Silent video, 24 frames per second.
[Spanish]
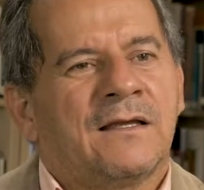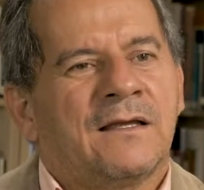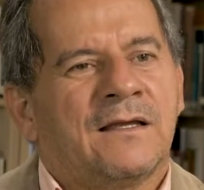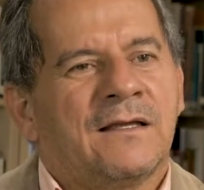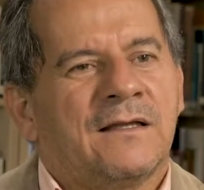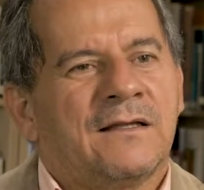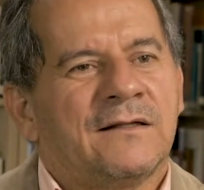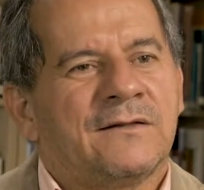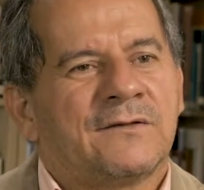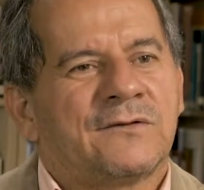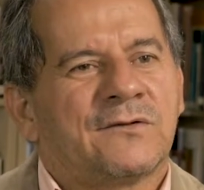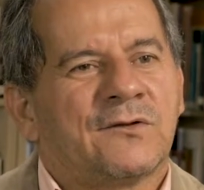
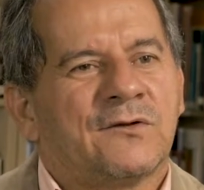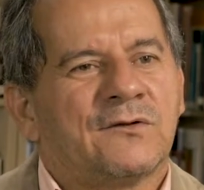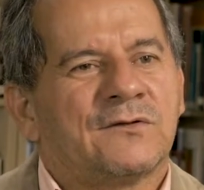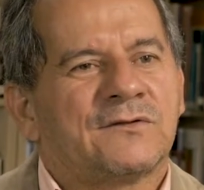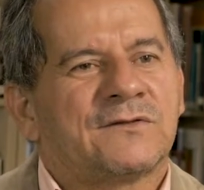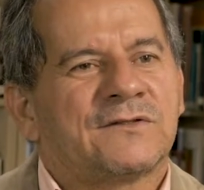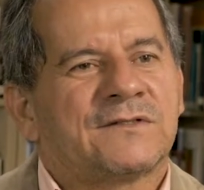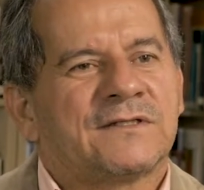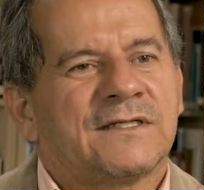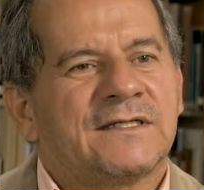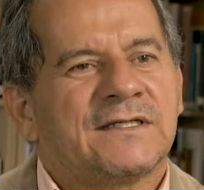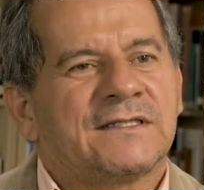
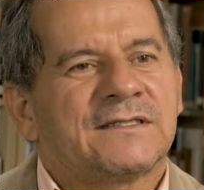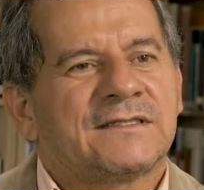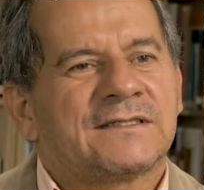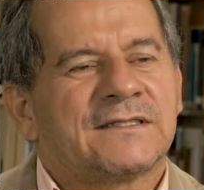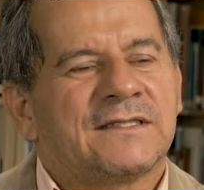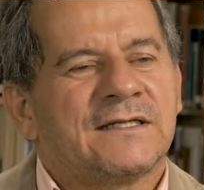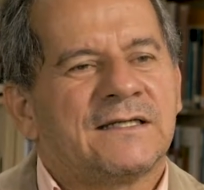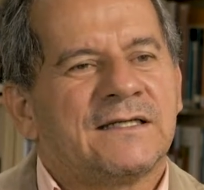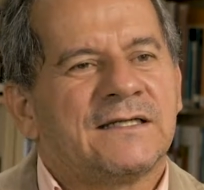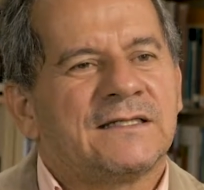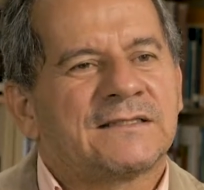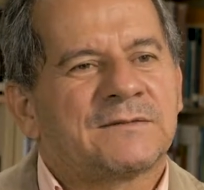Entonces,
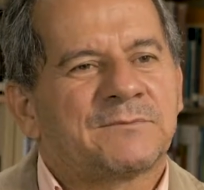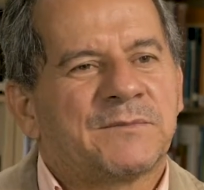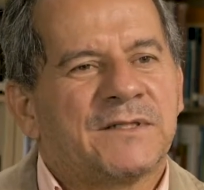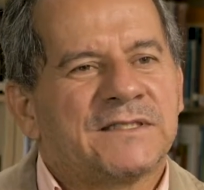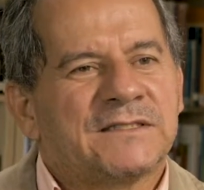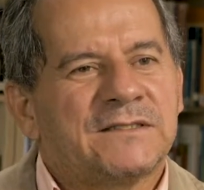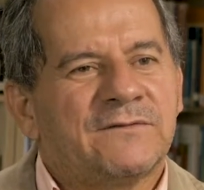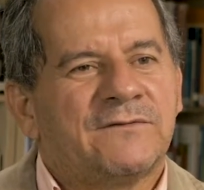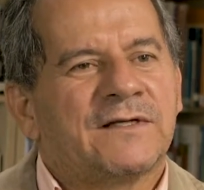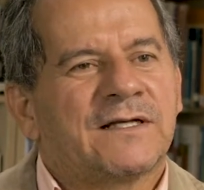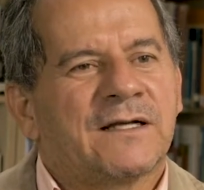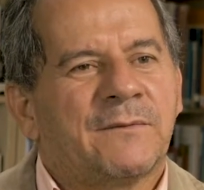
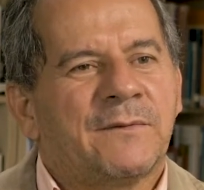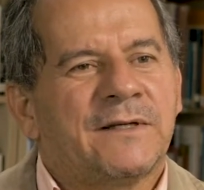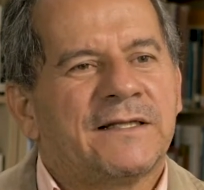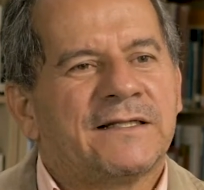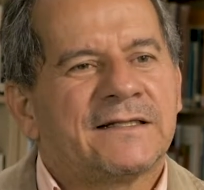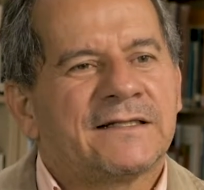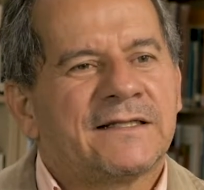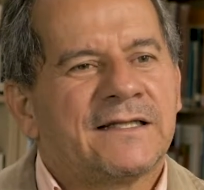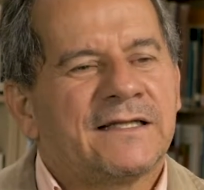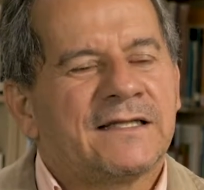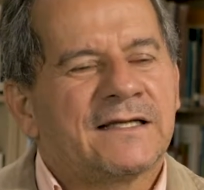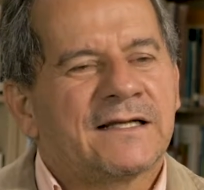
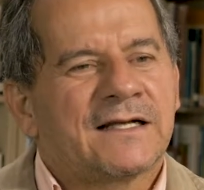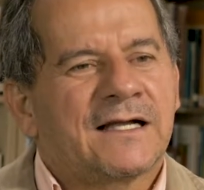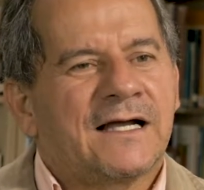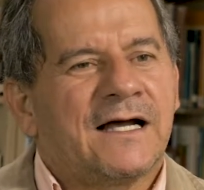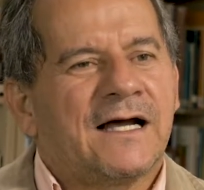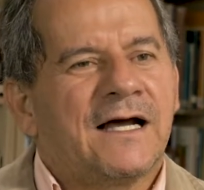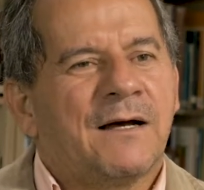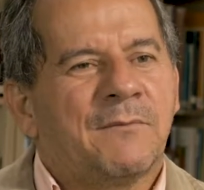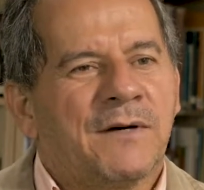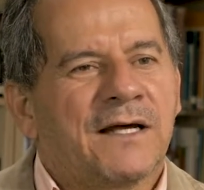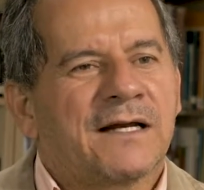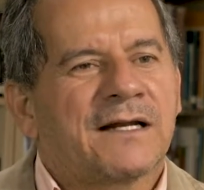específicamente en
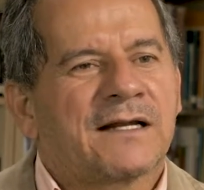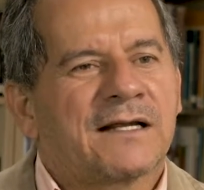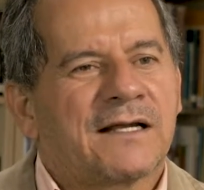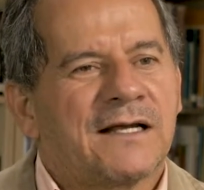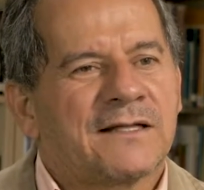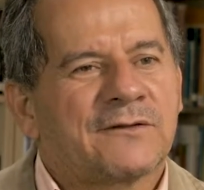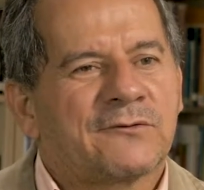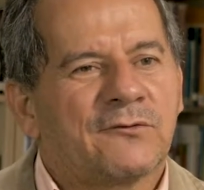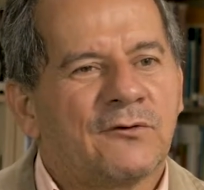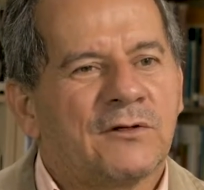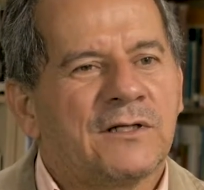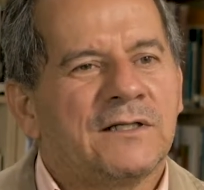
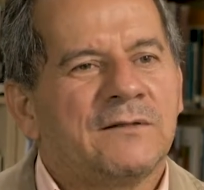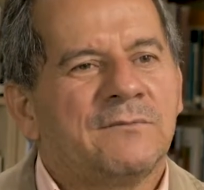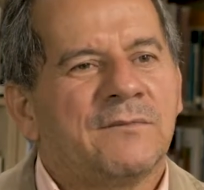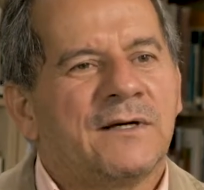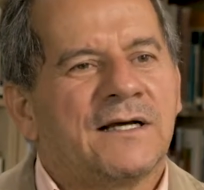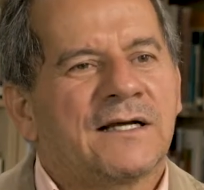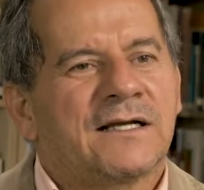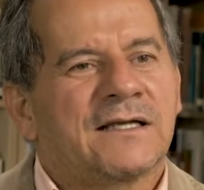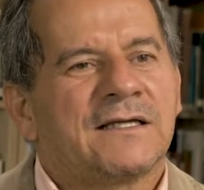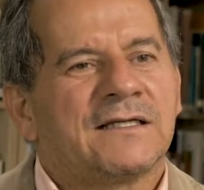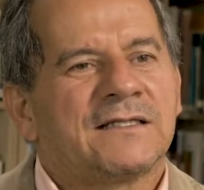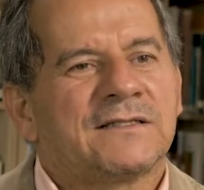Cajamarca,
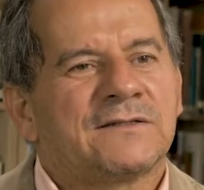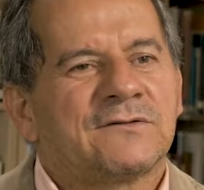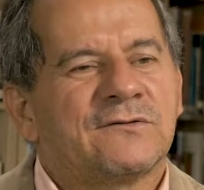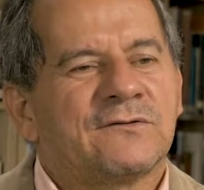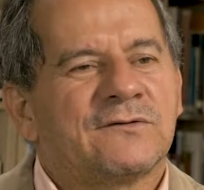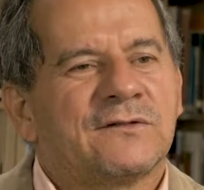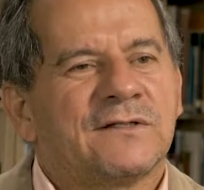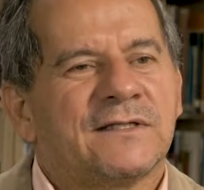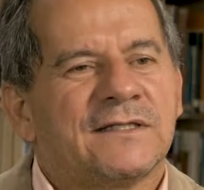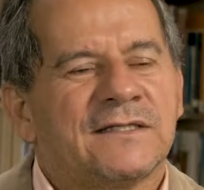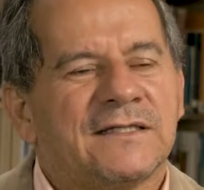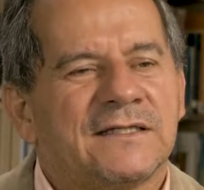Tolima, que es
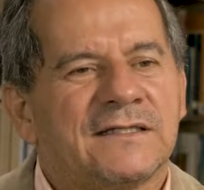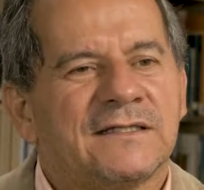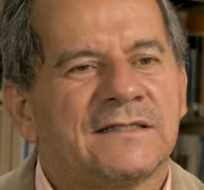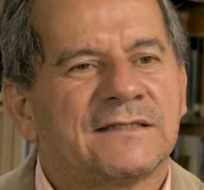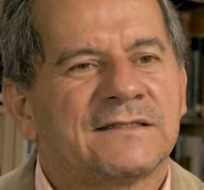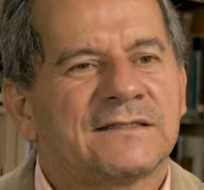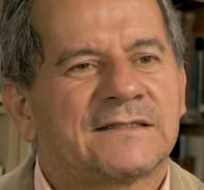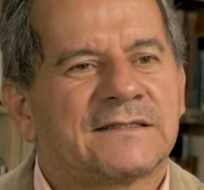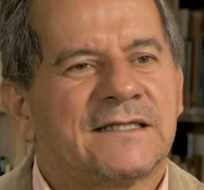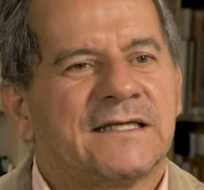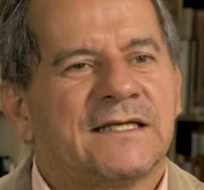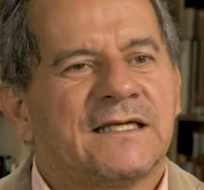donde
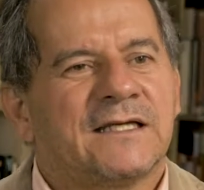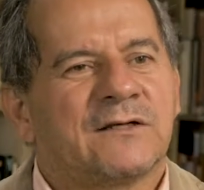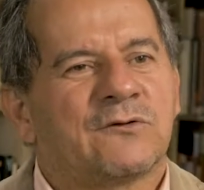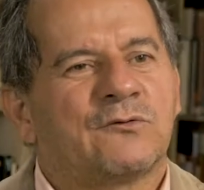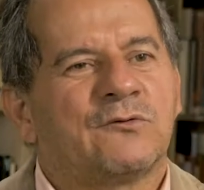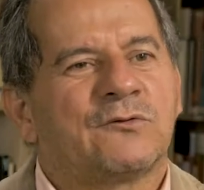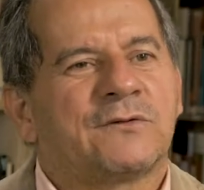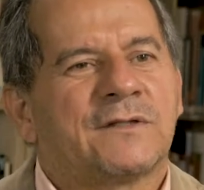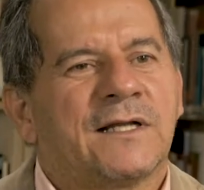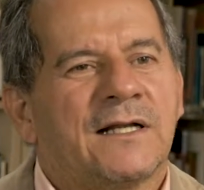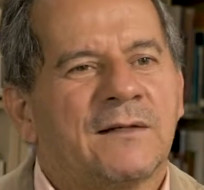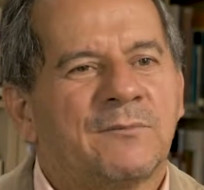se
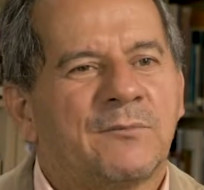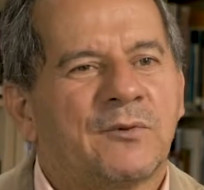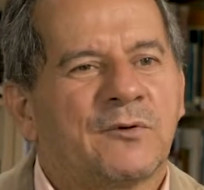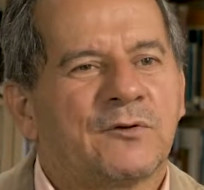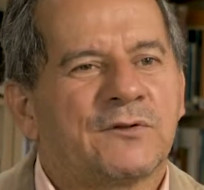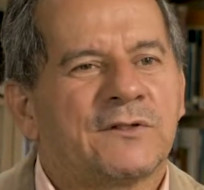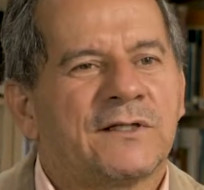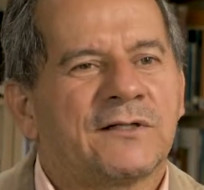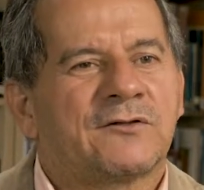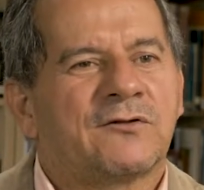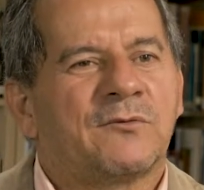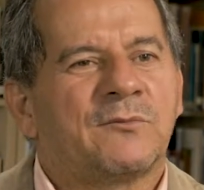ejecuta el
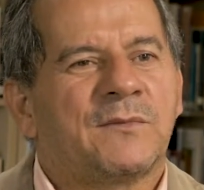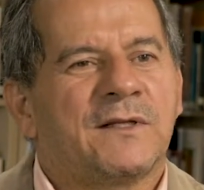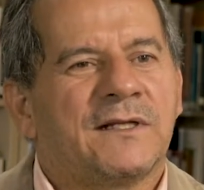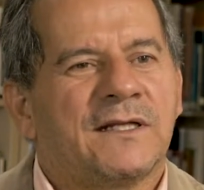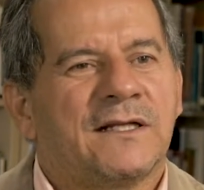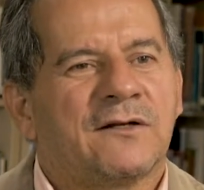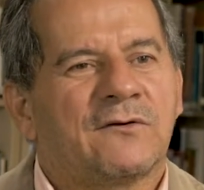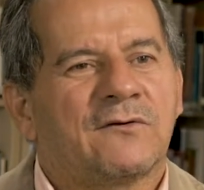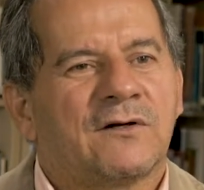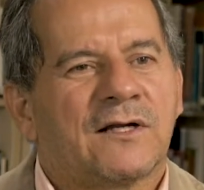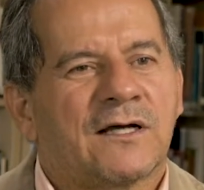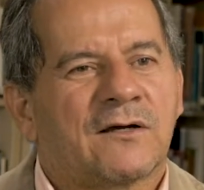proyecto
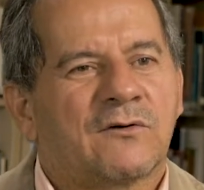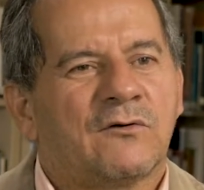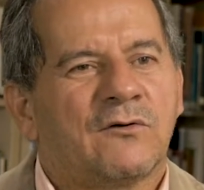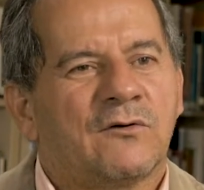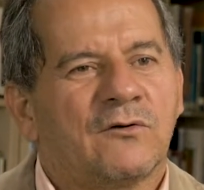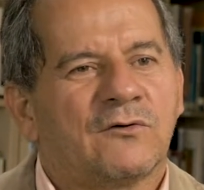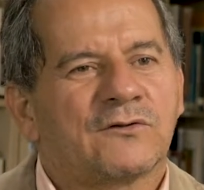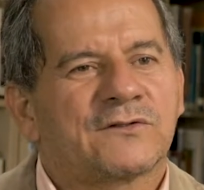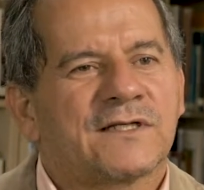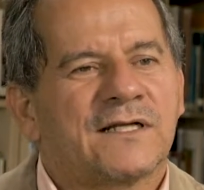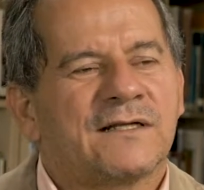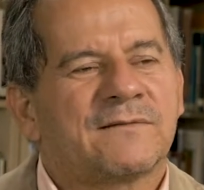minero La
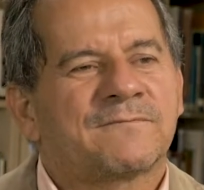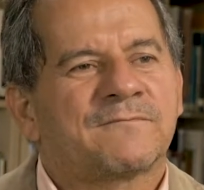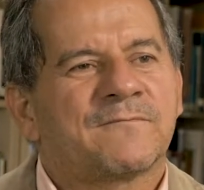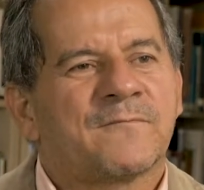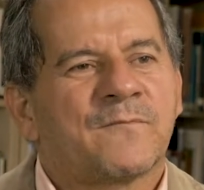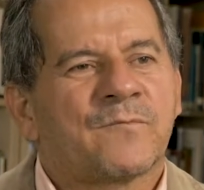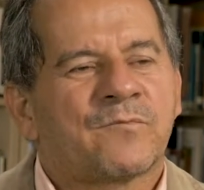Colosa,